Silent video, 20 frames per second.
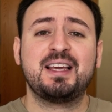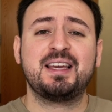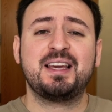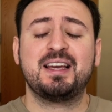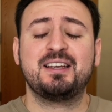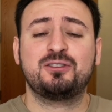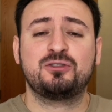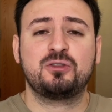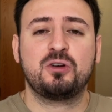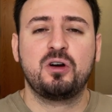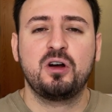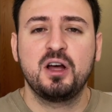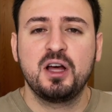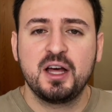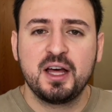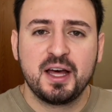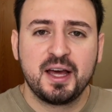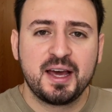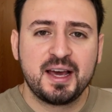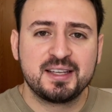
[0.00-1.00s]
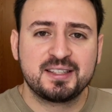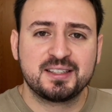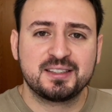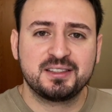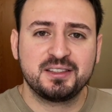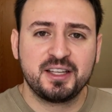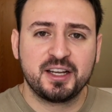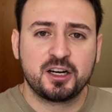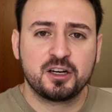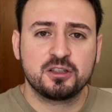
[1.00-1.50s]
y esto es
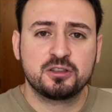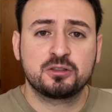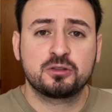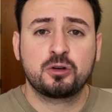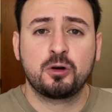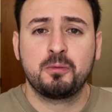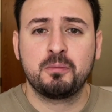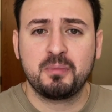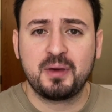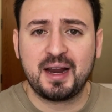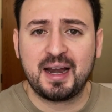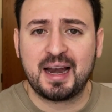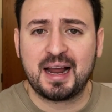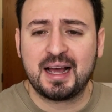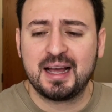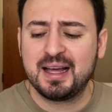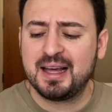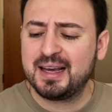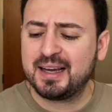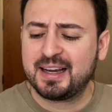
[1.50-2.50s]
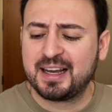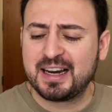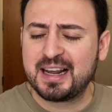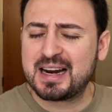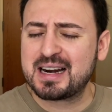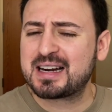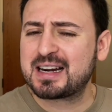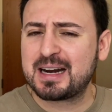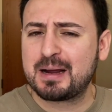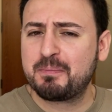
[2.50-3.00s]
Sneakers con Vela. Quería
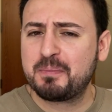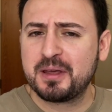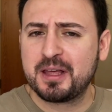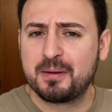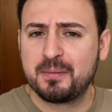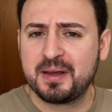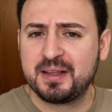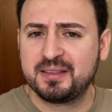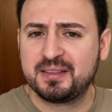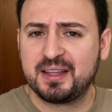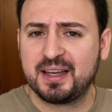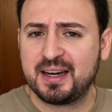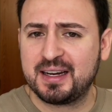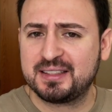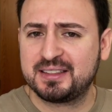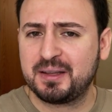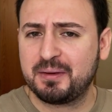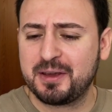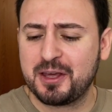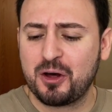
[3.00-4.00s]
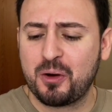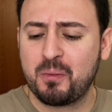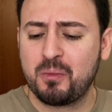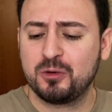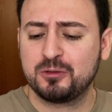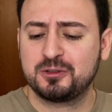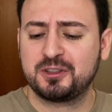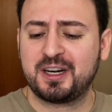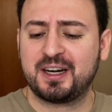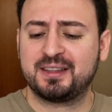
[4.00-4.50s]
rápidamente en este video
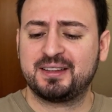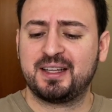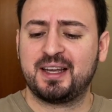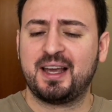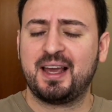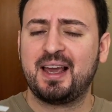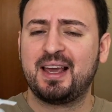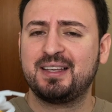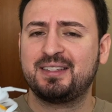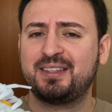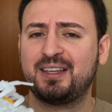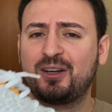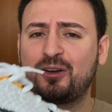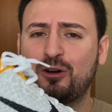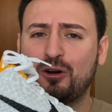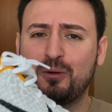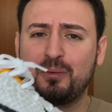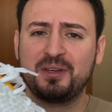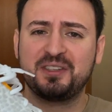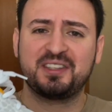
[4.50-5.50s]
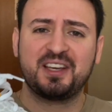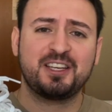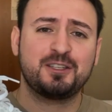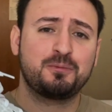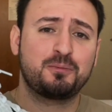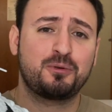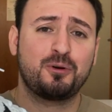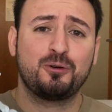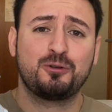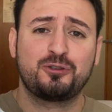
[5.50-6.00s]
mostrarte este Kobe 6
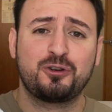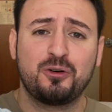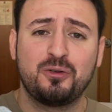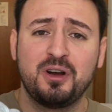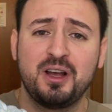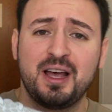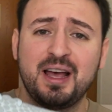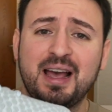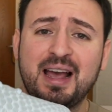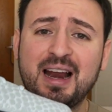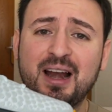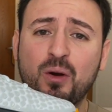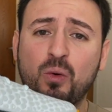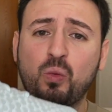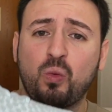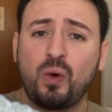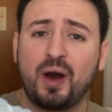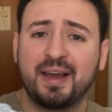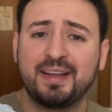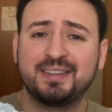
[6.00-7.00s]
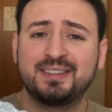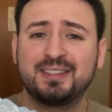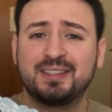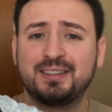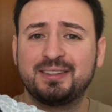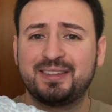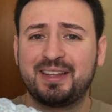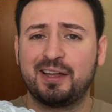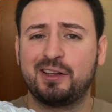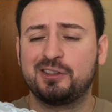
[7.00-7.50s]
Pro el White
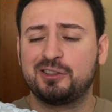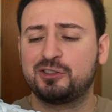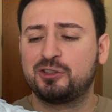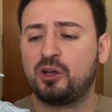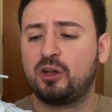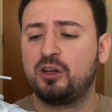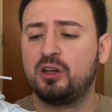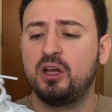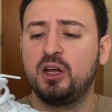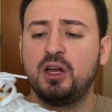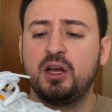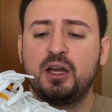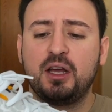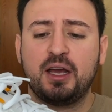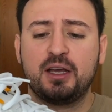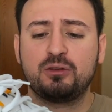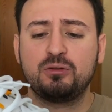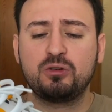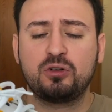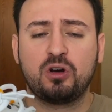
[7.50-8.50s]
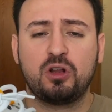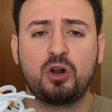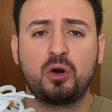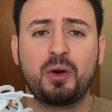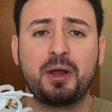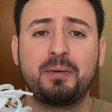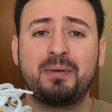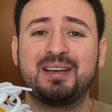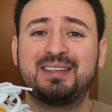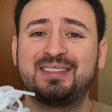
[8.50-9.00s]
del Sol. Es un
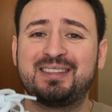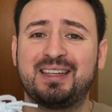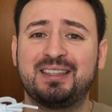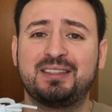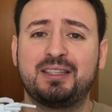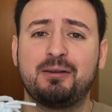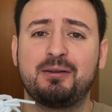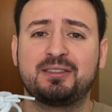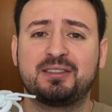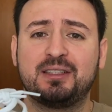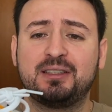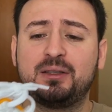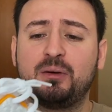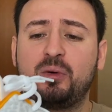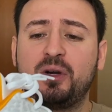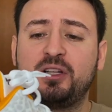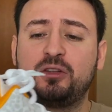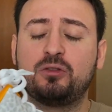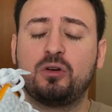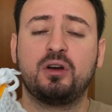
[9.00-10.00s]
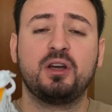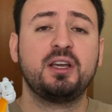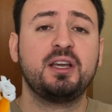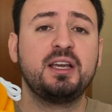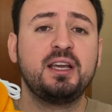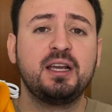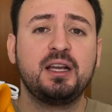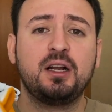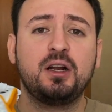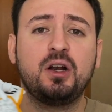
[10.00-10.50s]
colorway bastante, bastante bonito
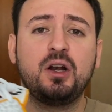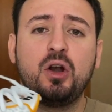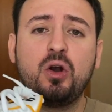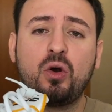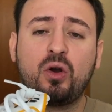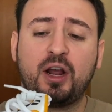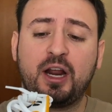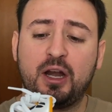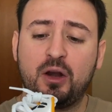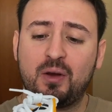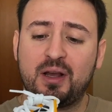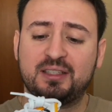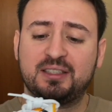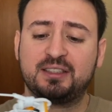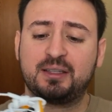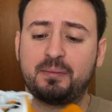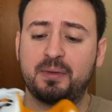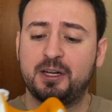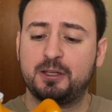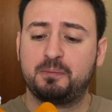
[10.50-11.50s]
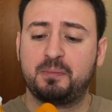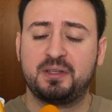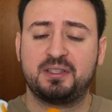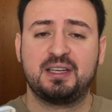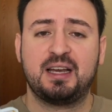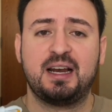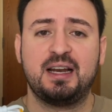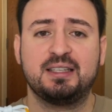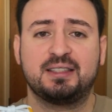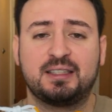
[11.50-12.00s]
y lo que lo hace también
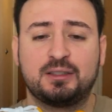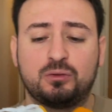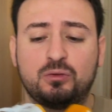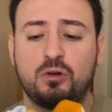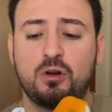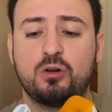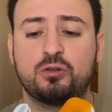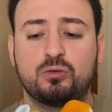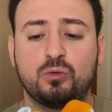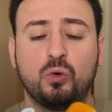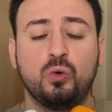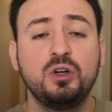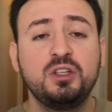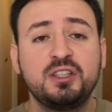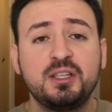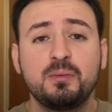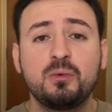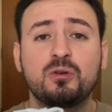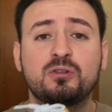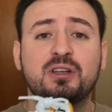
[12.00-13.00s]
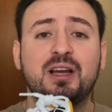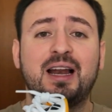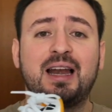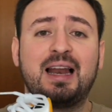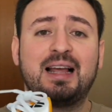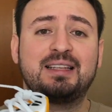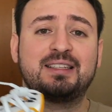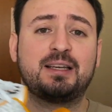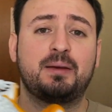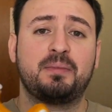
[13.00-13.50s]
especial es que es uno de los últimos
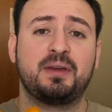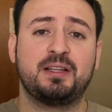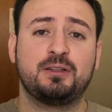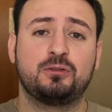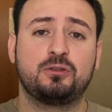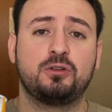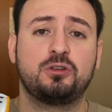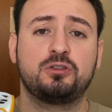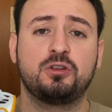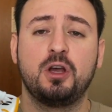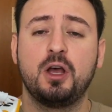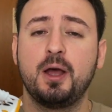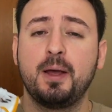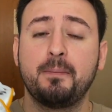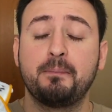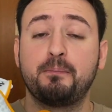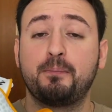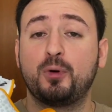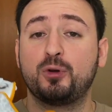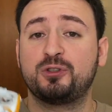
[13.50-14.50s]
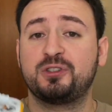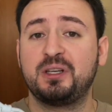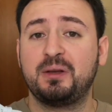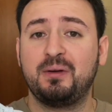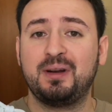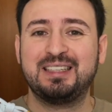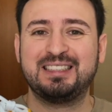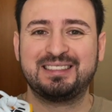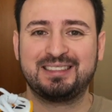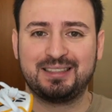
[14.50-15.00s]
lanzamientos
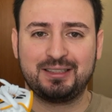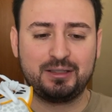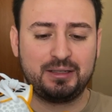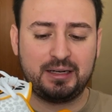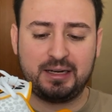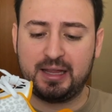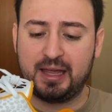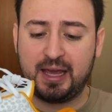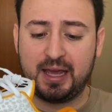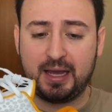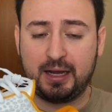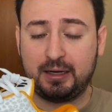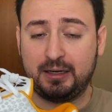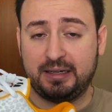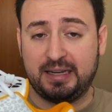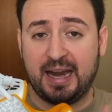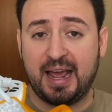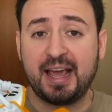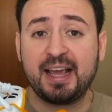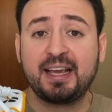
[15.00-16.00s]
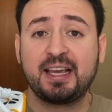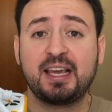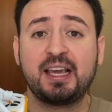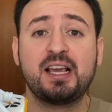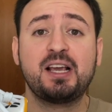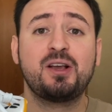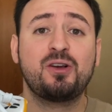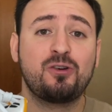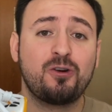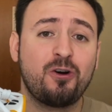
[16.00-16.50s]
posibles de
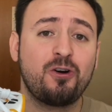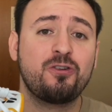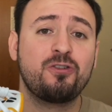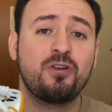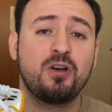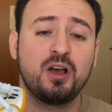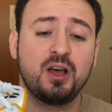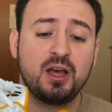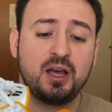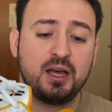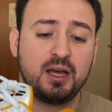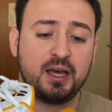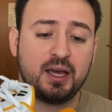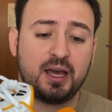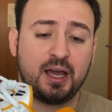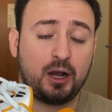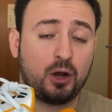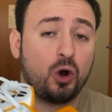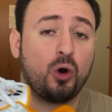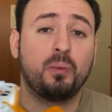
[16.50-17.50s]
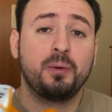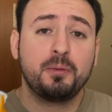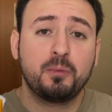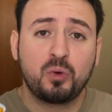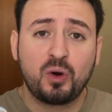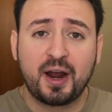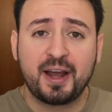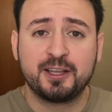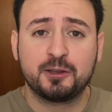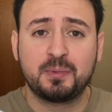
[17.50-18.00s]
Nike con eh, Kobe
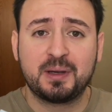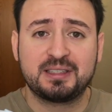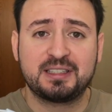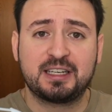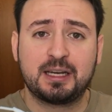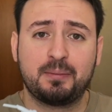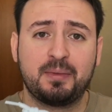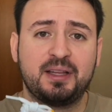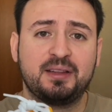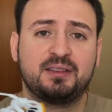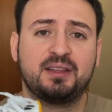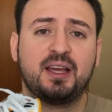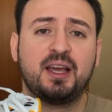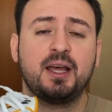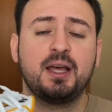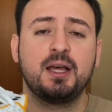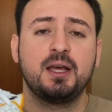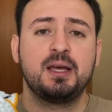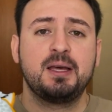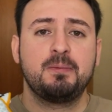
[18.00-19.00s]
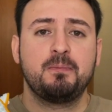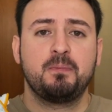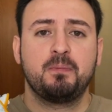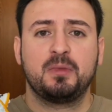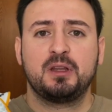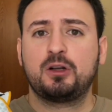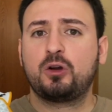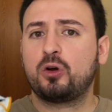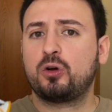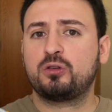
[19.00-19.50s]
Bryant básicamente.
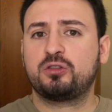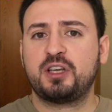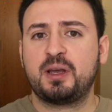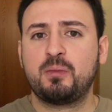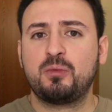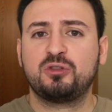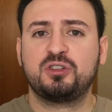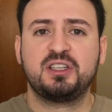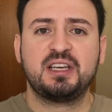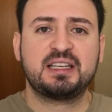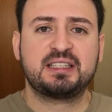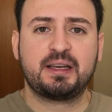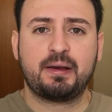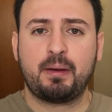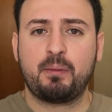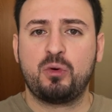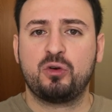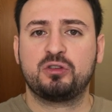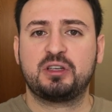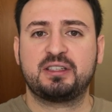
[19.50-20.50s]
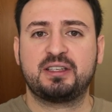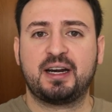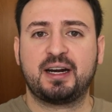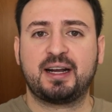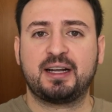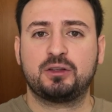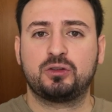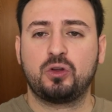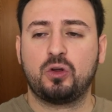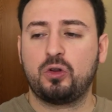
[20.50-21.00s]
Conocemos y ya sabemos
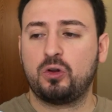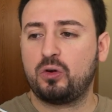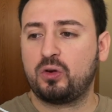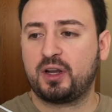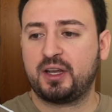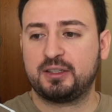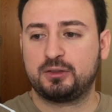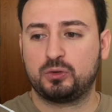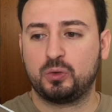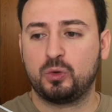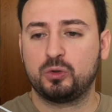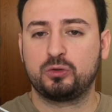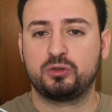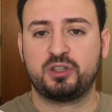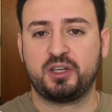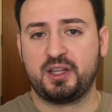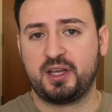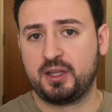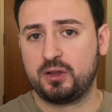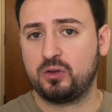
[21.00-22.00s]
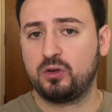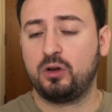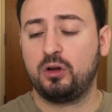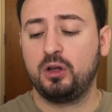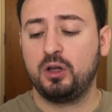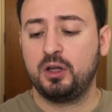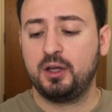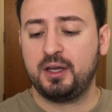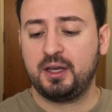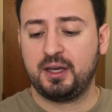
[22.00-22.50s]
acerca de todo lo que estuvo sucediendo
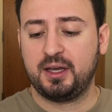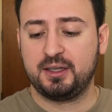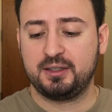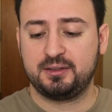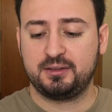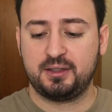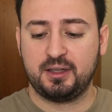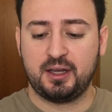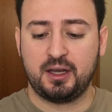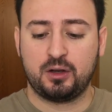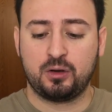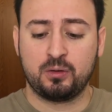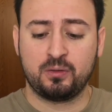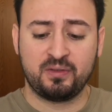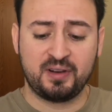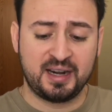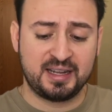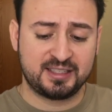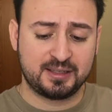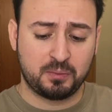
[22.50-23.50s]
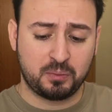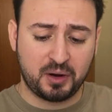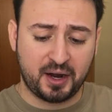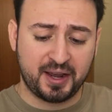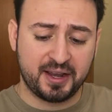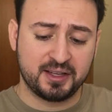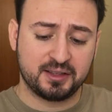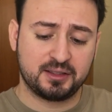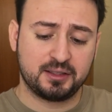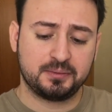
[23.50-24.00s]
este, con Vanessa
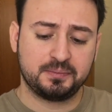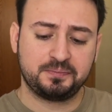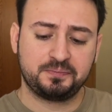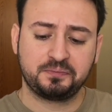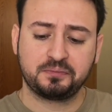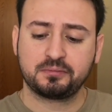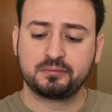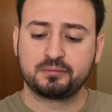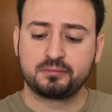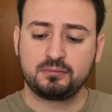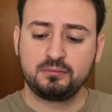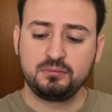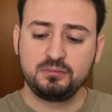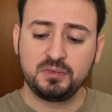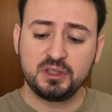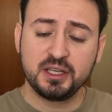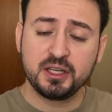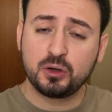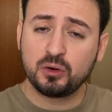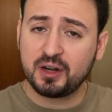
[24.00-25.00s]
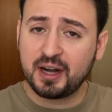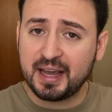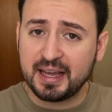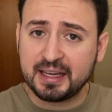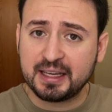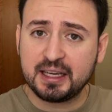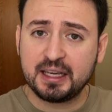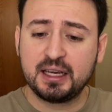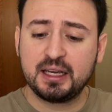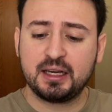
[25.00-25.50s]
Bryant y con
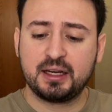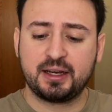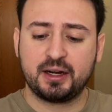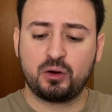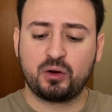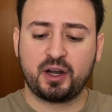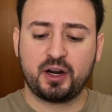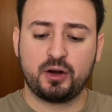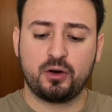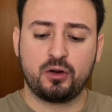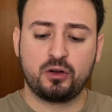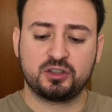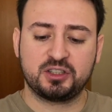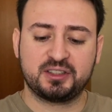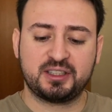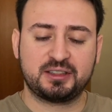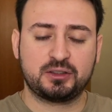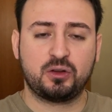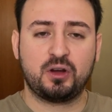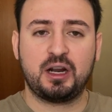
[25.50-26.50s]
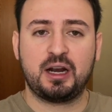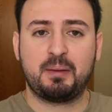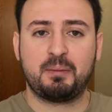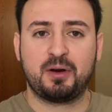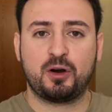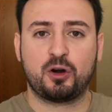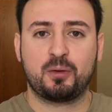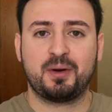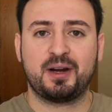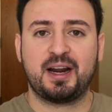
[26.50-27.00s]
Nike creo que no se trató de la
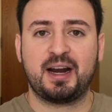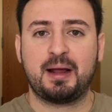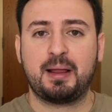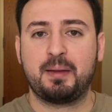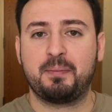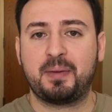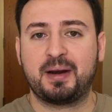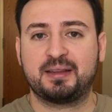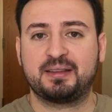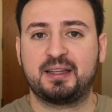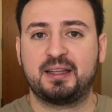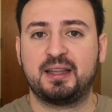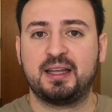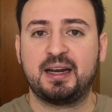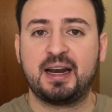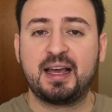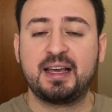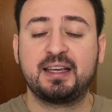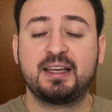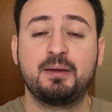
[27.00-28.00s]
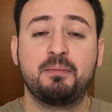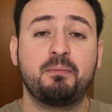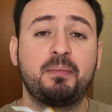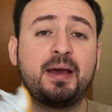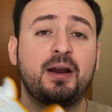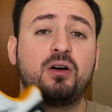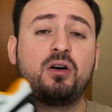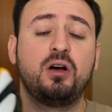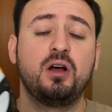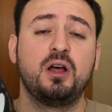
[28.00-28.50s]
mejor manera de parte de Nike,
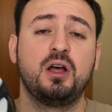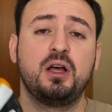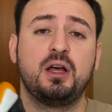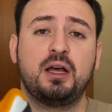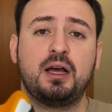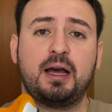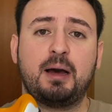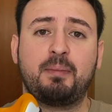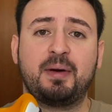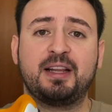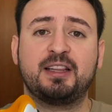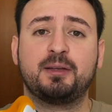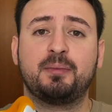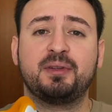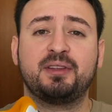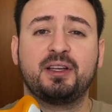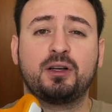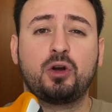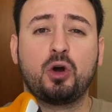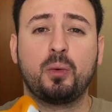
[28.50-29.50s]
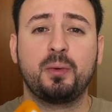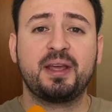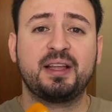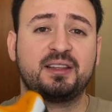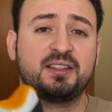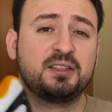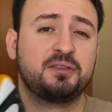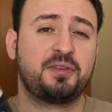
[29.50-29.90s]
pero aparentemente Kobe antes de